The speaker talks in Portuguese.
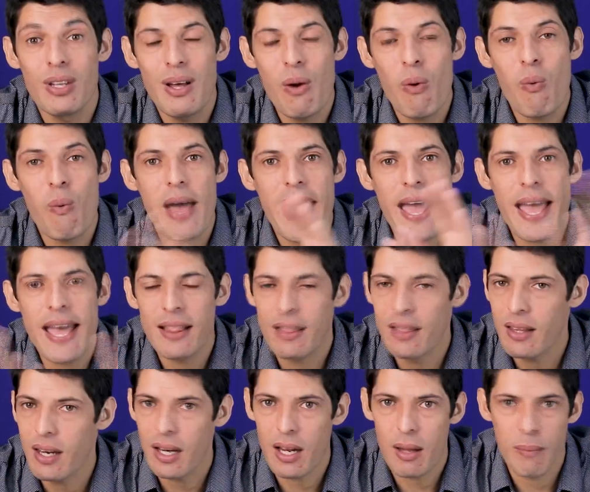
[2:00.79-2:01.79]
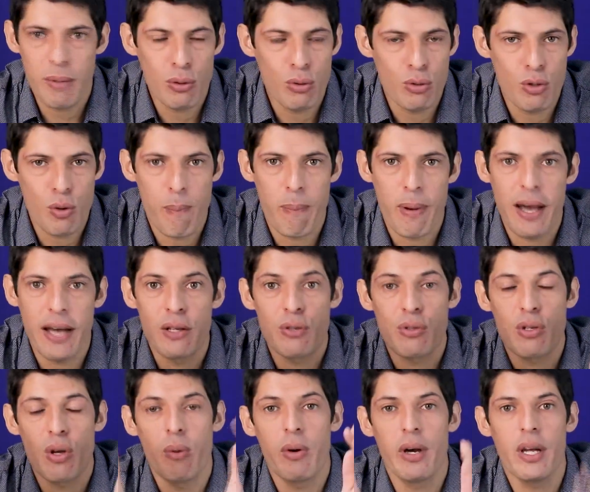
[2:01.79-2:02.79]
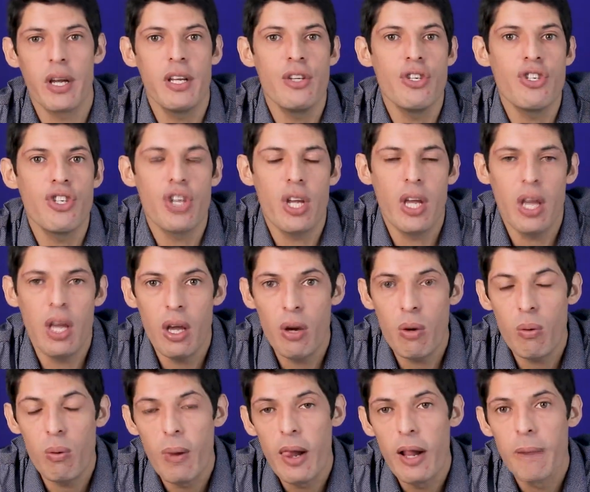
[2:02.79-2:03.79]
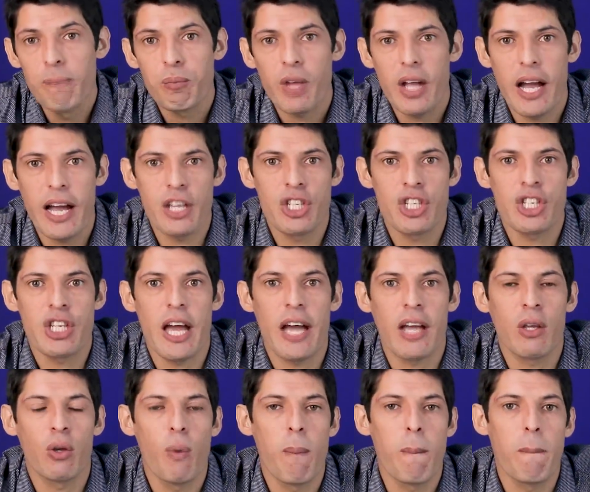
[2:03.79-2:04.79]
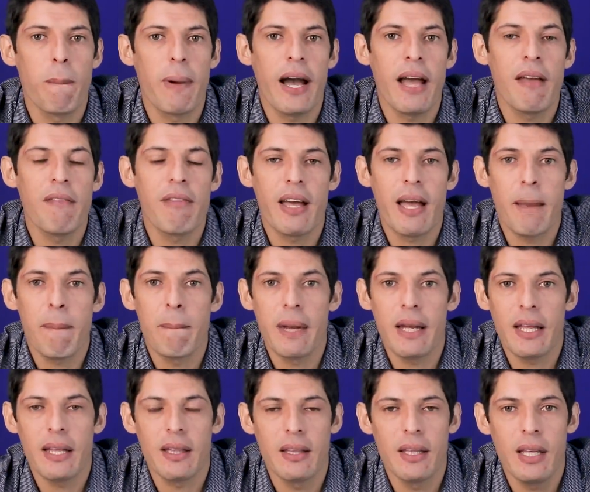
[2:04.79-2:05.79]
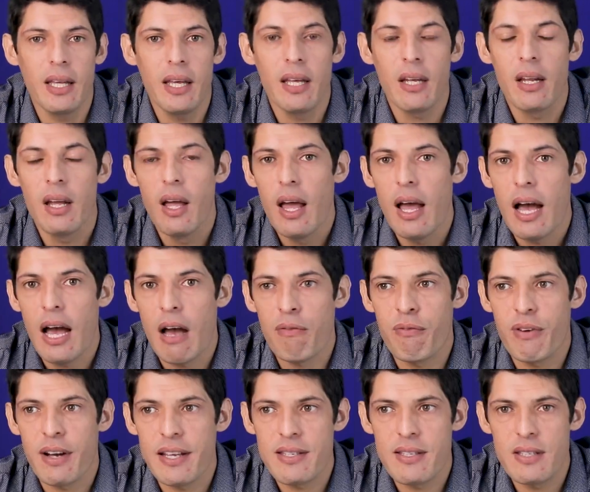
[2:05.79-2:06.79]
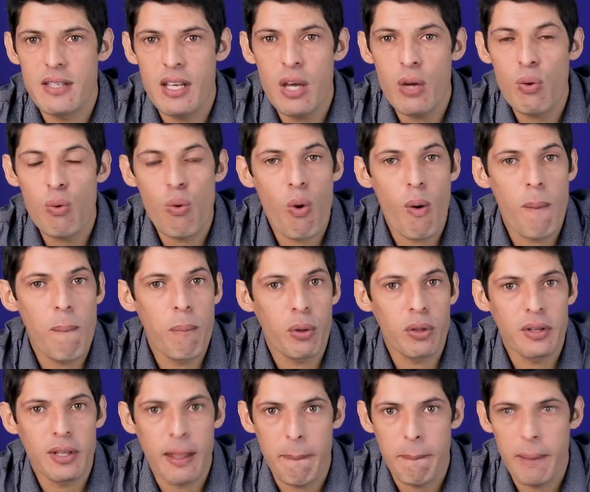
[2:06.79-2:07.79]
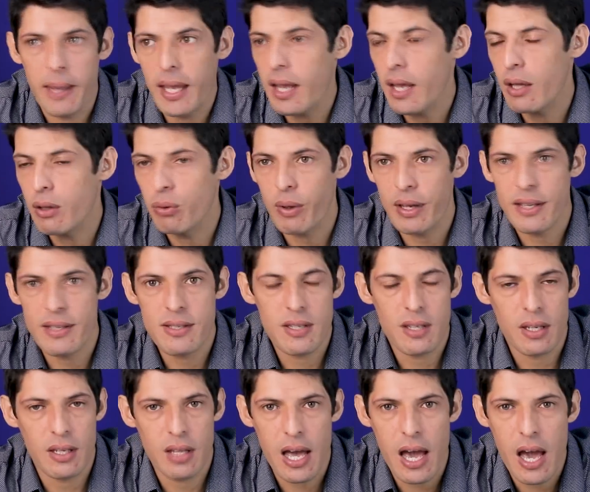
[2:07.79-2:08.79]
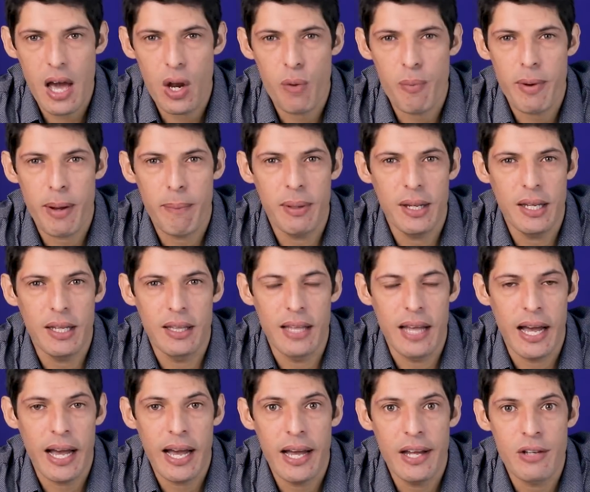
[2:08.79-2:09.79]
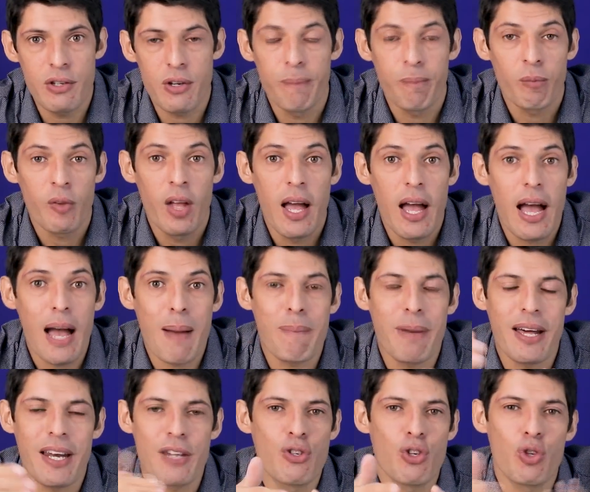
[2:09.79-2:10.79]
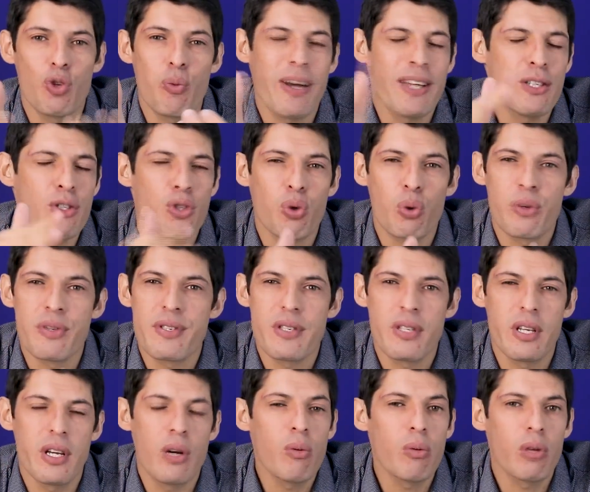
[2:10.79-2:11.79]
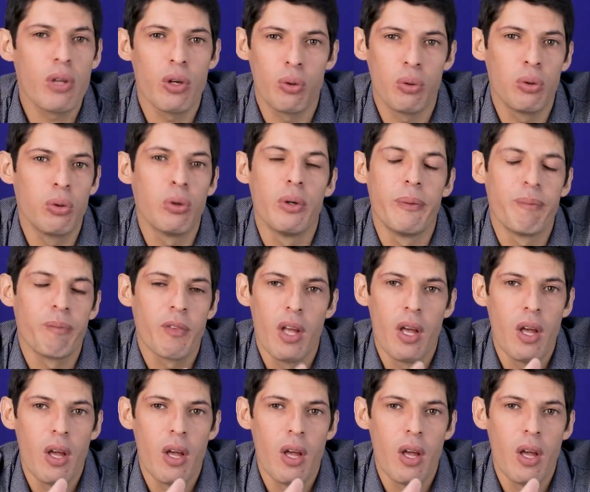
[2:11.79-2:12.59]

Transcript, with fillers: não é treinamento de pais, isso é um grande erro achar que o pai vai aprender a fazer um comportamento, a ensinar uma habilidade a partir de uma instrução que eu dou.